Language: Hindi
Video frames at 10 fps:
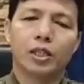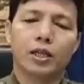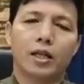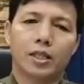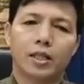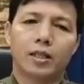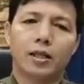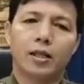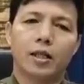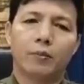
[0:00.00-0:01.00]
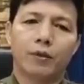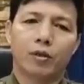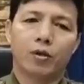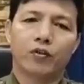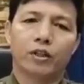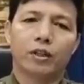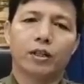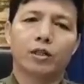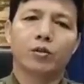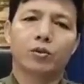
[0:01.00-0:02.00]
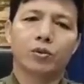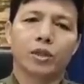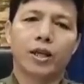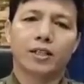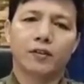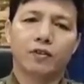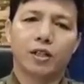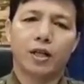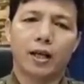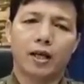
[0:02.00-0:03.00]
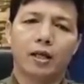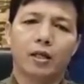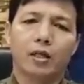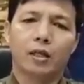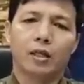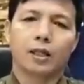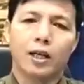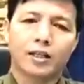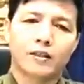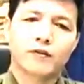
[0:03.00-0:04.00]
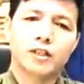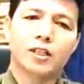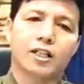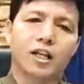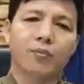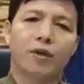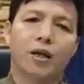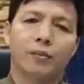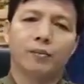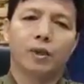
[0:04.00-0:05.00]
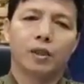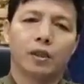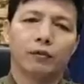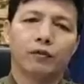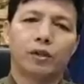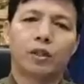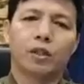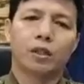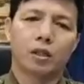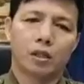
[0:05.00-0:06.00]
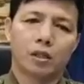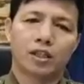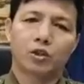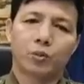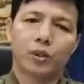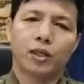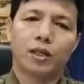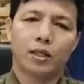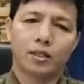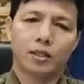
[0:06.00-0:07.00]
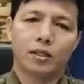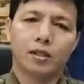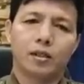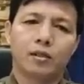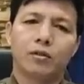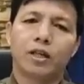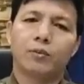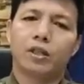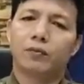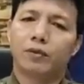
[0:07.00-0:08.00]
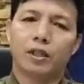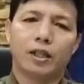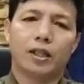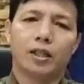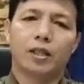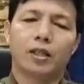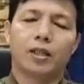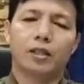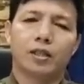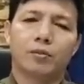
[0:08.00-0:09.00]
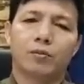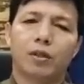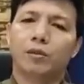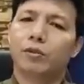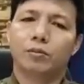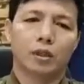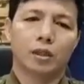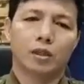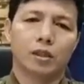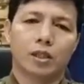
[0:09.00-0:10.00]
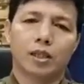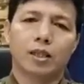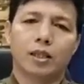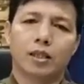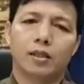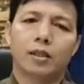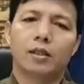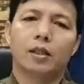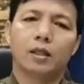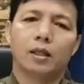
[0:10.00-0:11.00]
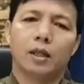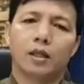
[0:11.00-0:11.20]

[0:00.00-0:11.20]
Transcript: तो इसलिए आप रहिए हमें कॉफरेट किए कुछ कुछ एग्जेमटेड है लेकिन एग्जेमटेड का नाम में आप फिर रस्तों पे ना आ जाए क्योंकि अभी हमने देखा है कि रास्ते में भी हम जब चक्कर लगा रहे थे